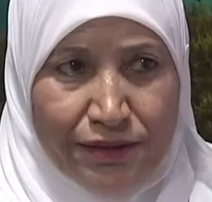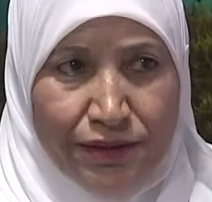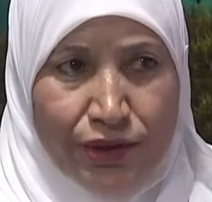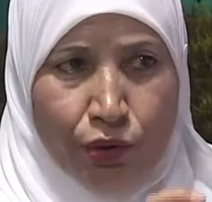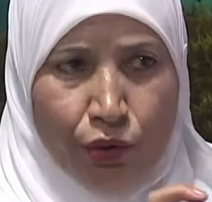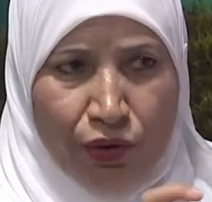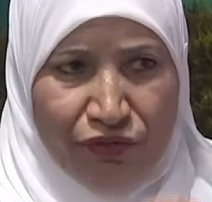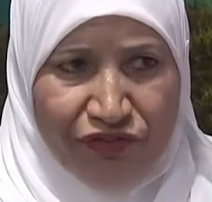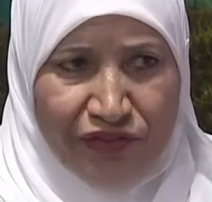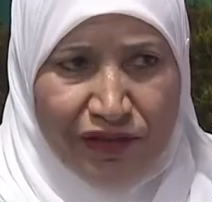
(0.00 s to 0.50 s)
صحيح.
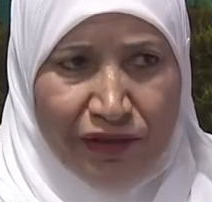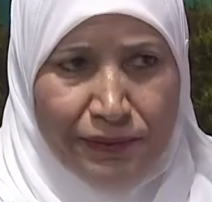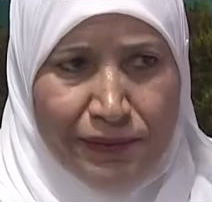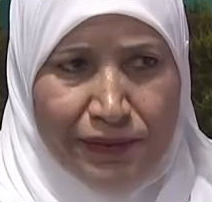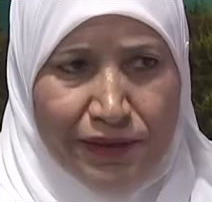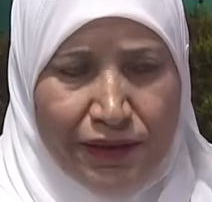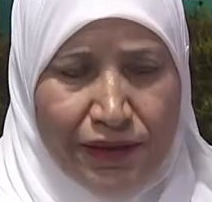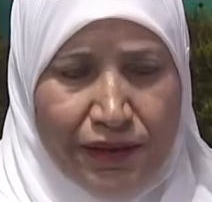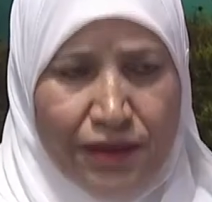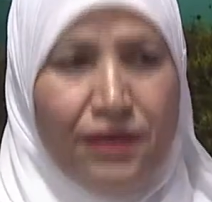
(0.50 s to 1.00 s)
نوفر
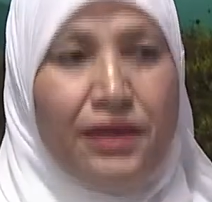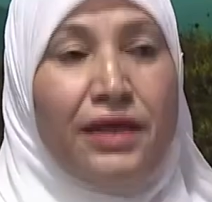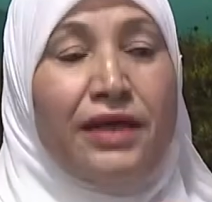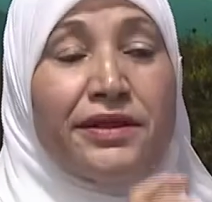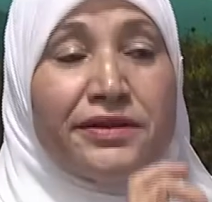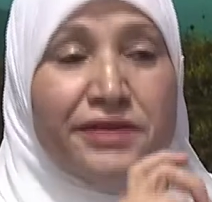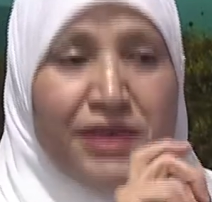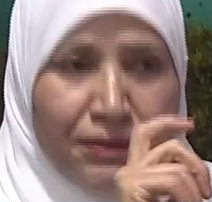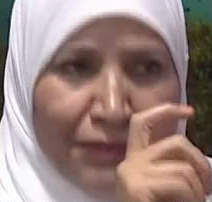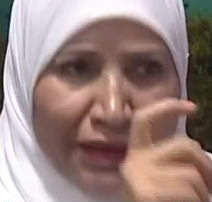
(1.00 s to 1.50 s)
البيئه
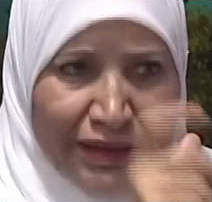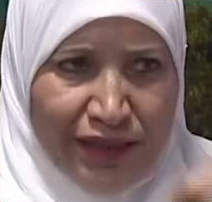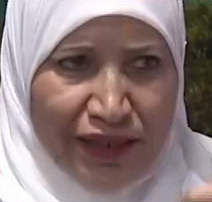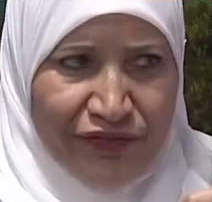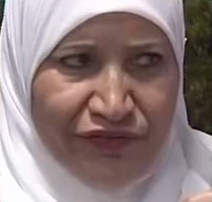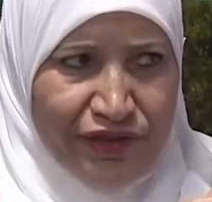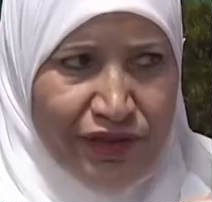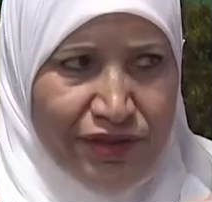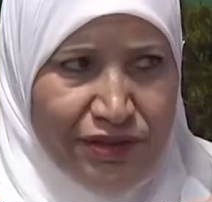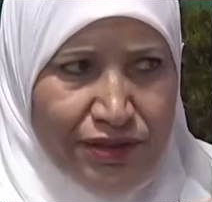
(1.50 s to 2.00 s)
نعمل
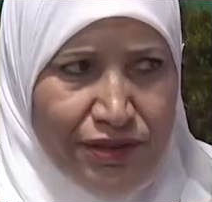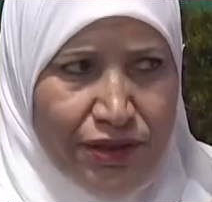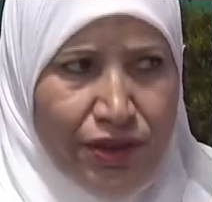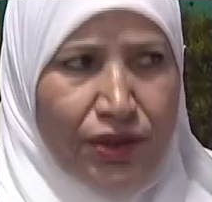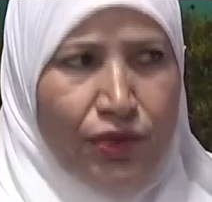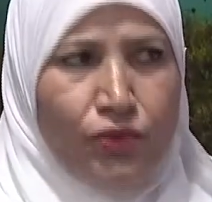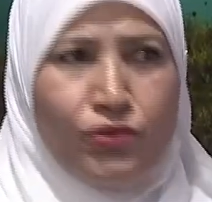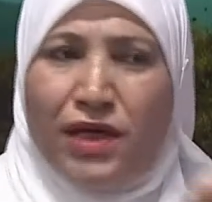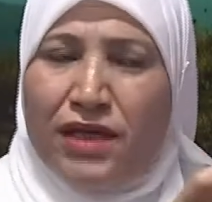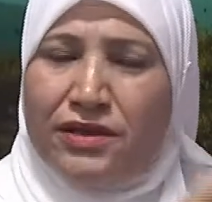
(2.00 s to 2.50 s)
تحفيز
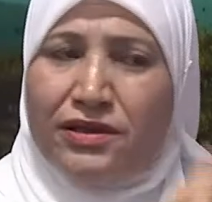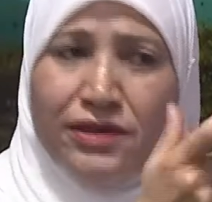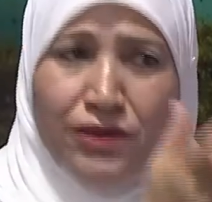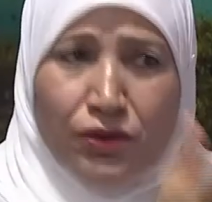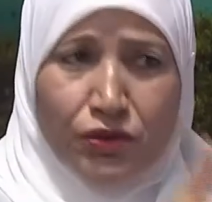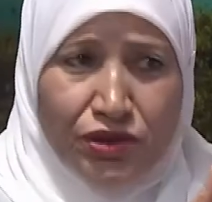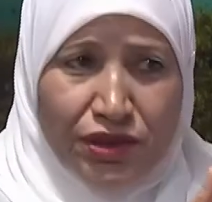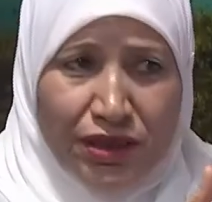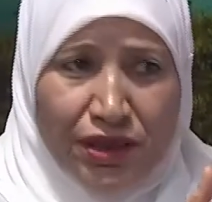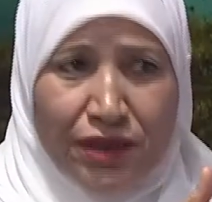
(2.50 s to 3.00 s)
ونعطي
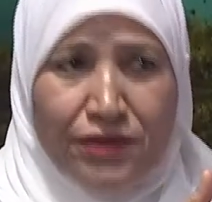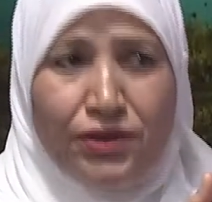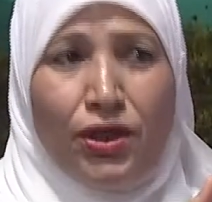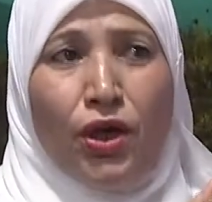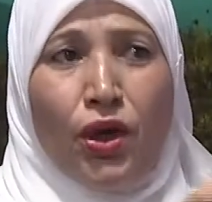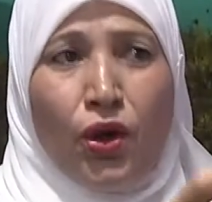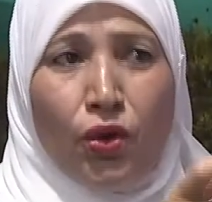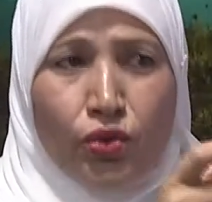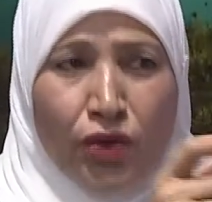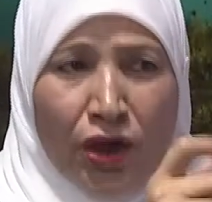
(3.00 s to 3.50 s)
توجيهات ويكون
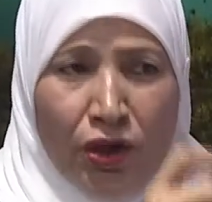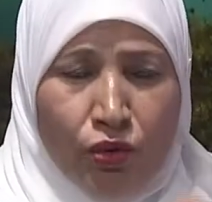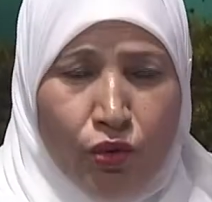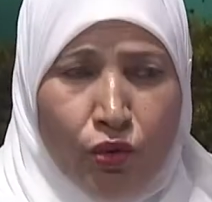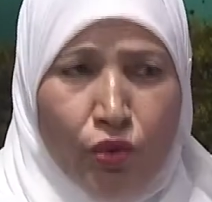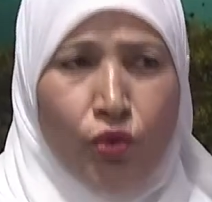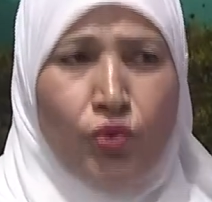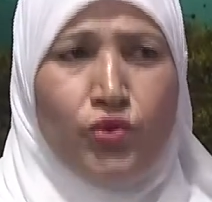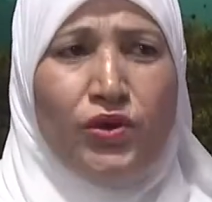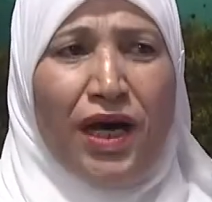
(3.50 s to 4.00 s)
في متابعه
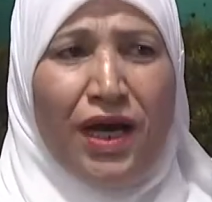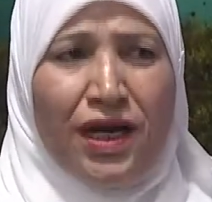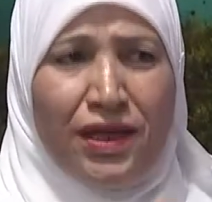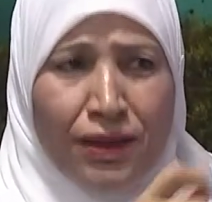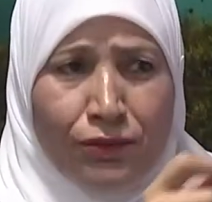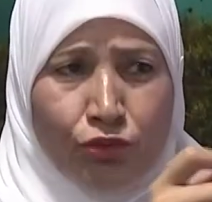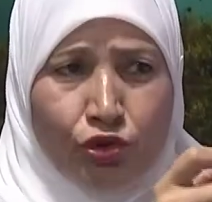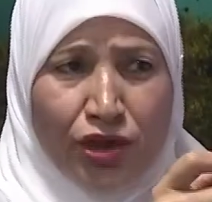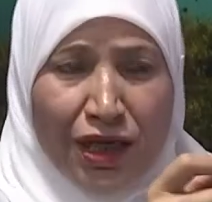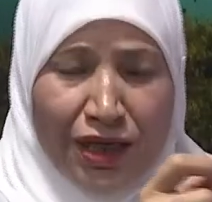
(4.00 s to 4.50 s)
نكون على
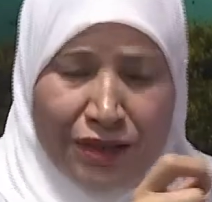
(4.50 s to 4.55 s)
مت...